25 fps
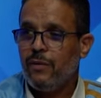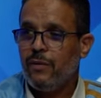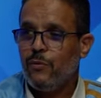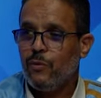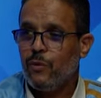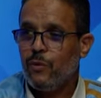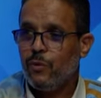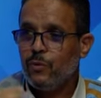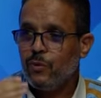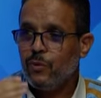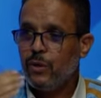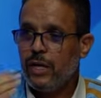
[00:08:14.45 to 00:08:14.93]

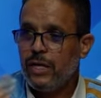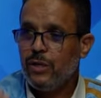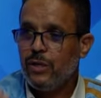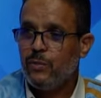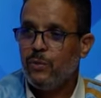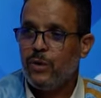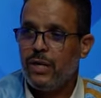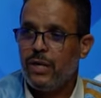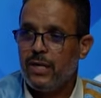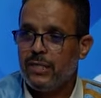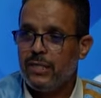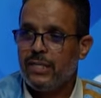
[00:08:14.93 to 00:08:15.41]
ونعود
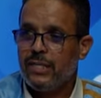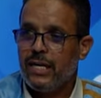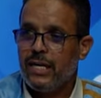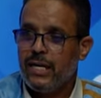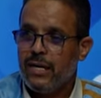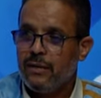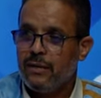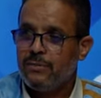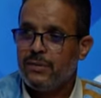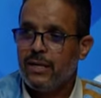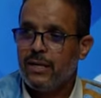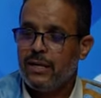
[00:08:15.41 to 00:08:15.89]
نهيئوا لها
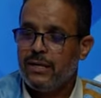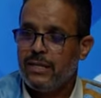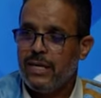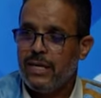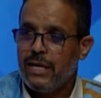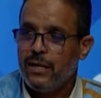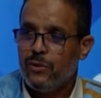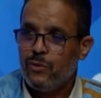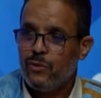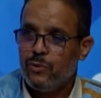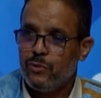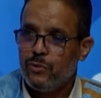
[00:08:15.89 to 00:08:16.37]
جهاد نفترض
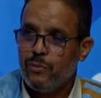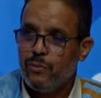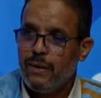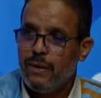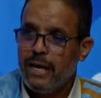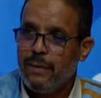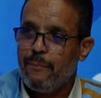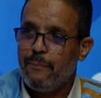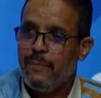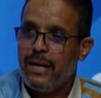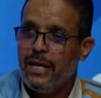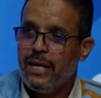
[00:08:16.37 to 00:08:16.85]
اياك
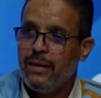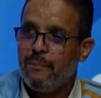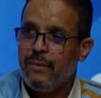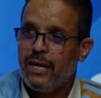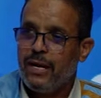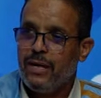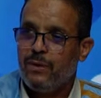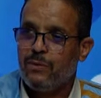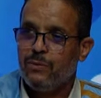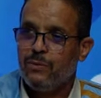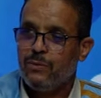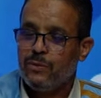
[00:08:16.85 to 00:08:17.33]
ما,
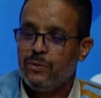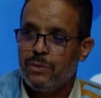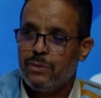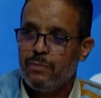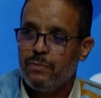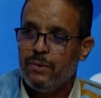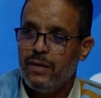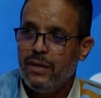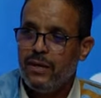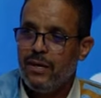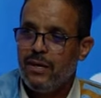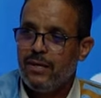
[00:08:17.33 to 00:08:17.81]
ما, نعود
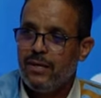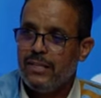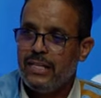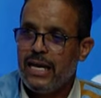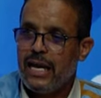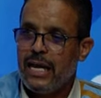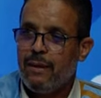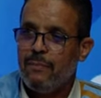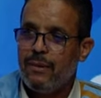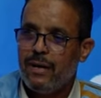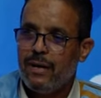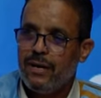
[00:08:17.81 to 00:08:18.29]
الصبح
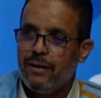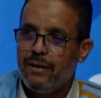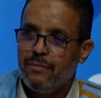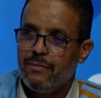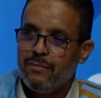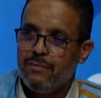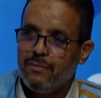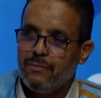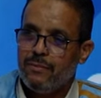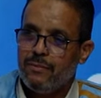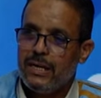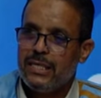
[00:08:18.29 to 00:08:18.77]

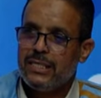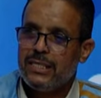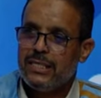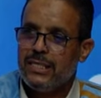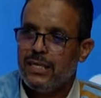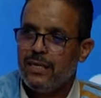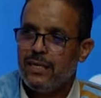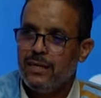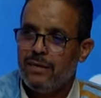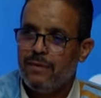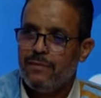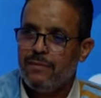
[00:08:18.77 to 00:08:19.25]
دائما
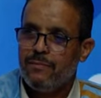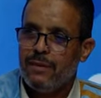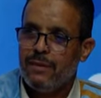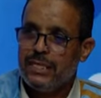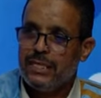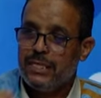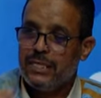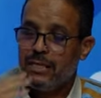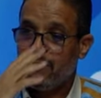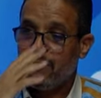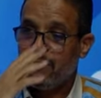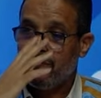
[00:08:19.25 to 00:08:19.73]
ماشيين
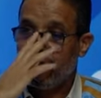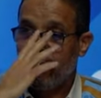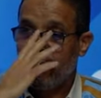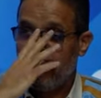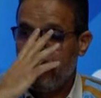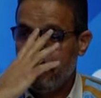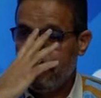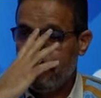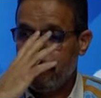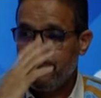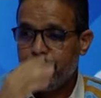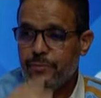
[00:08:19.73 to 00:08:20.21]
ماشيين هنالك
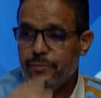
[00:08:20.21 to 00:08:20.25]
خلل في